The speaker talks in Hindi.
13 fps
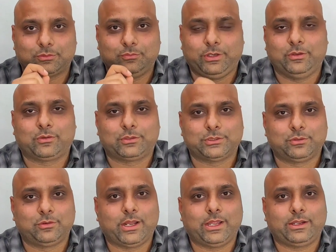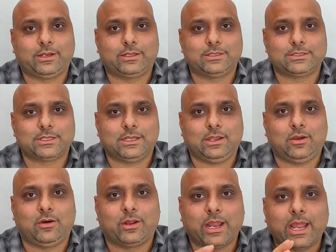तो वीडियो को जरूर लाइक कर दीजिए
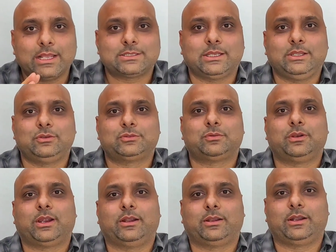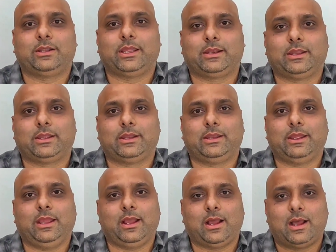और ऐसे ही यूजफुल कंटेंट देखने के
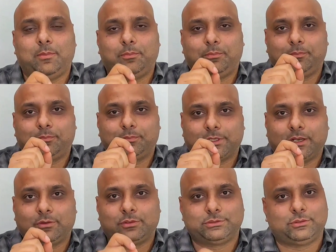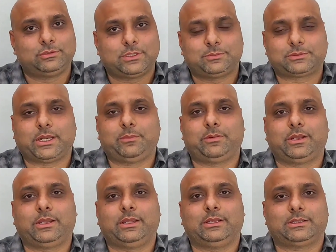लिए आप चैनल को जरूर सब्सक्राइब
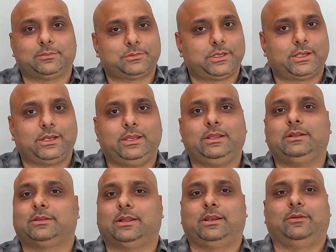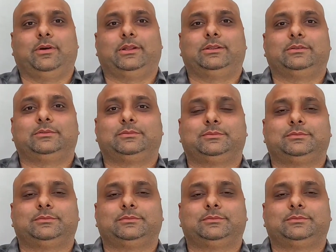करिए तब तक के लिए धन्यवाद